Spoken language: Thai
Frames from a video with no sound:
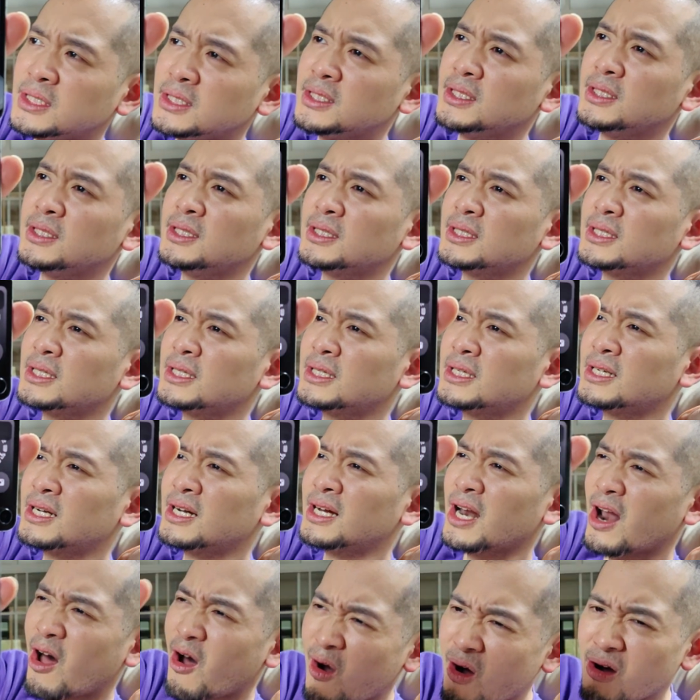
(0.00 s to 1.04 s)
คือ
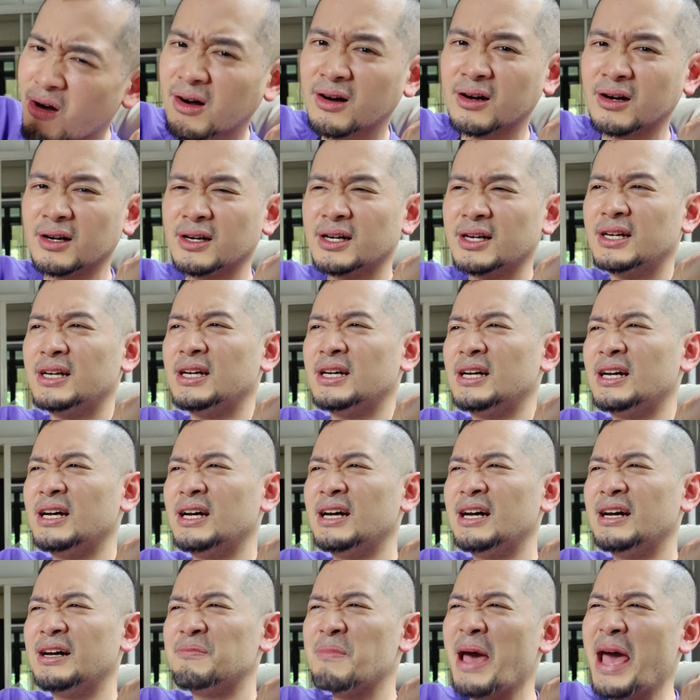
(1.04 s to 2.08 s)
กล้อง
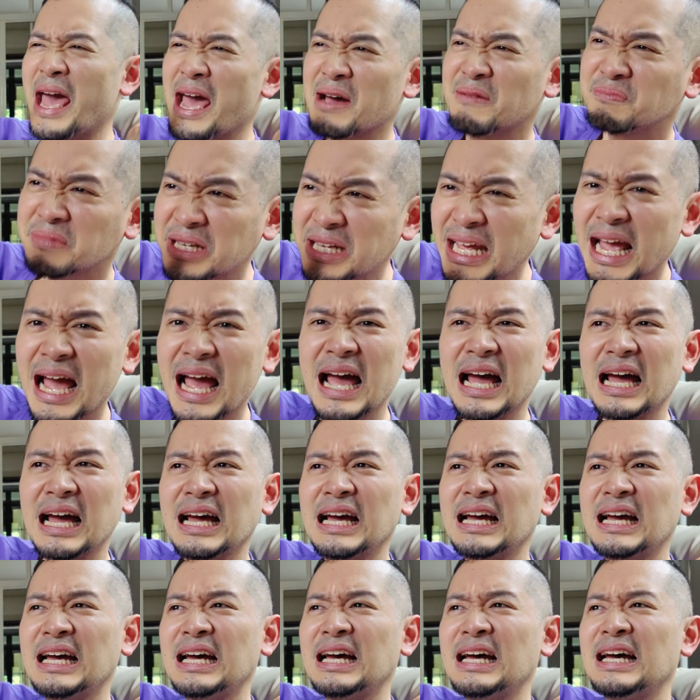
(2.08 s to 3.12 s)
แบบเนี้ย
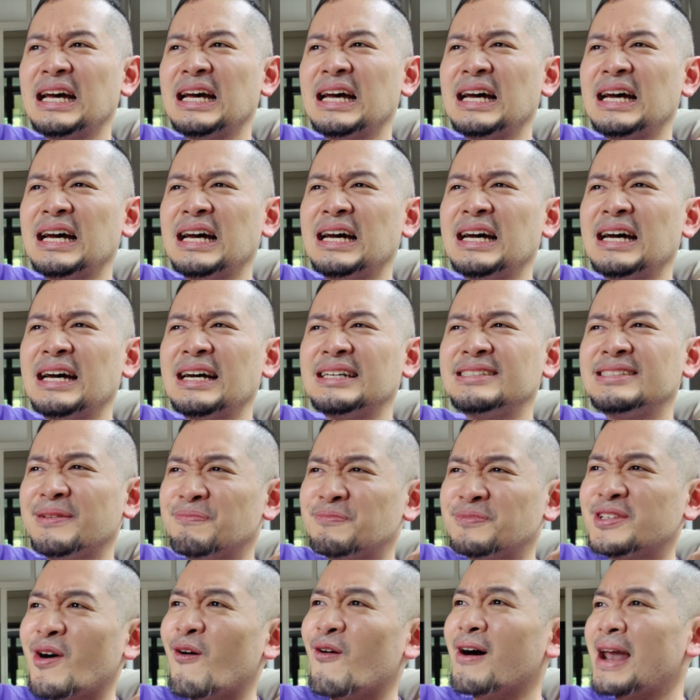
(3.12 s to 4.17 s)

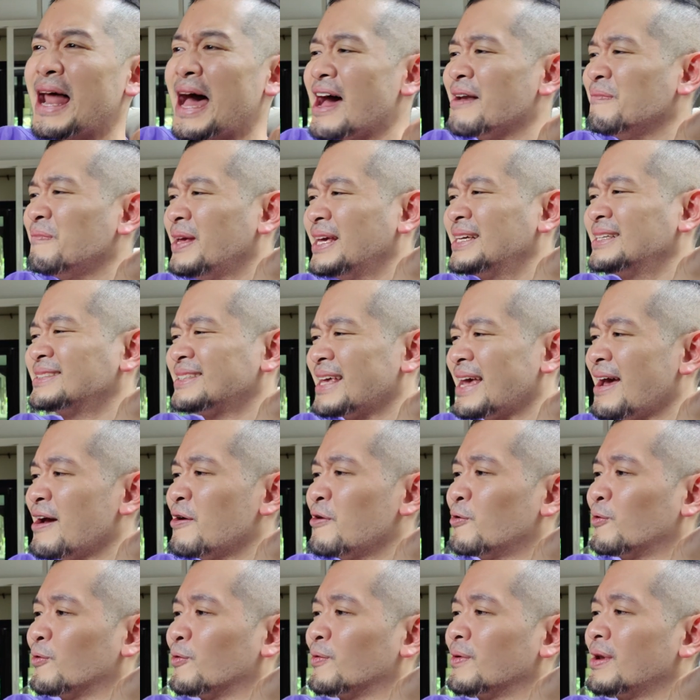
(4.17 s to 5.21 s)
องล้านพิกเซ
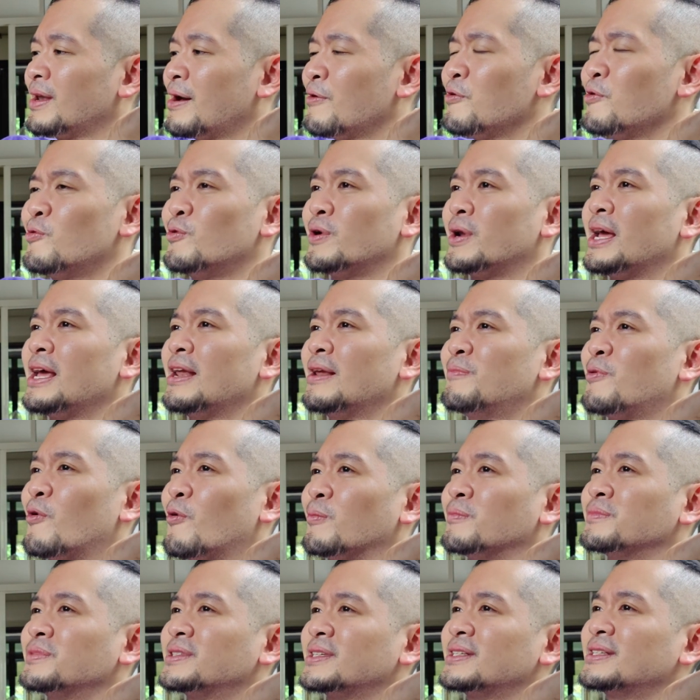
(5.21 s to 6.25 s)
ล แล้วคุณให้ผ
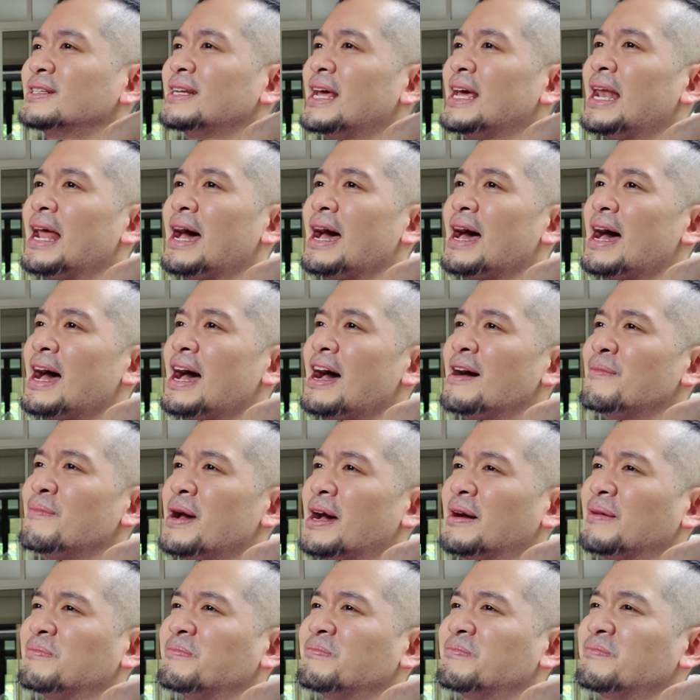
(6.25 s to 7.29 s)
มซื้อในราคา
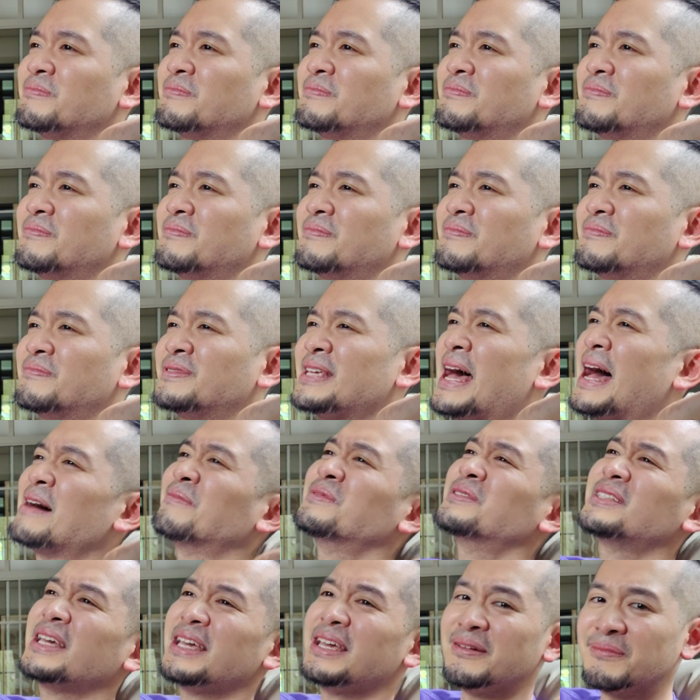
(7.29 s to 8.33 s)
แบบสสา
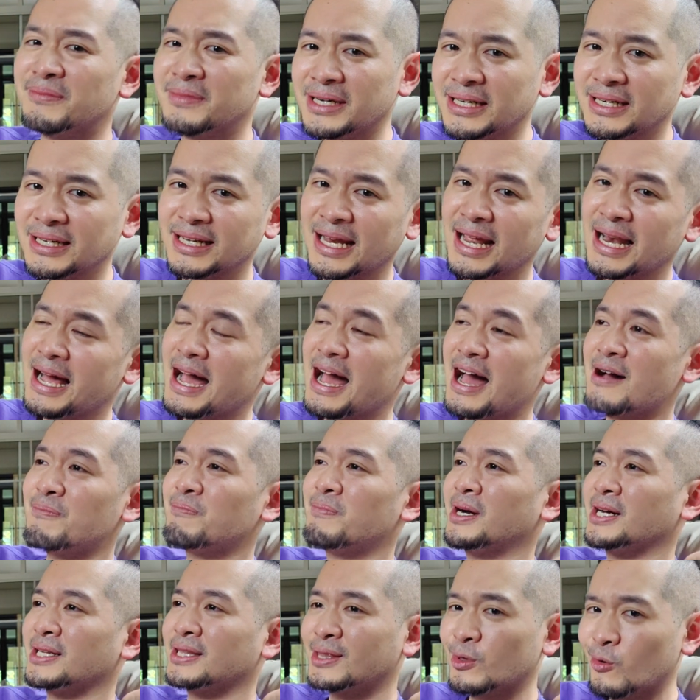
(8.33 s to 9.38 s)
มี่หมื่นในราคา
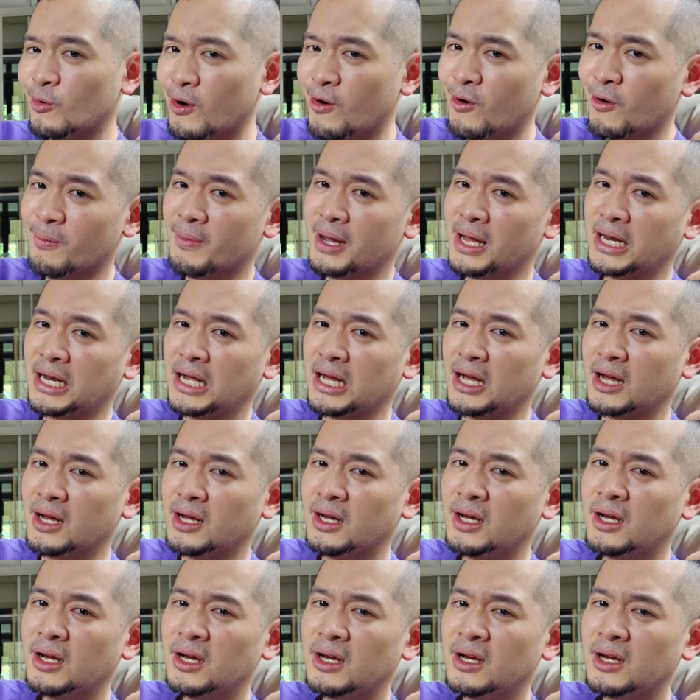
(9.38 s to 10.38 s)
เปิดตัวของมันอะ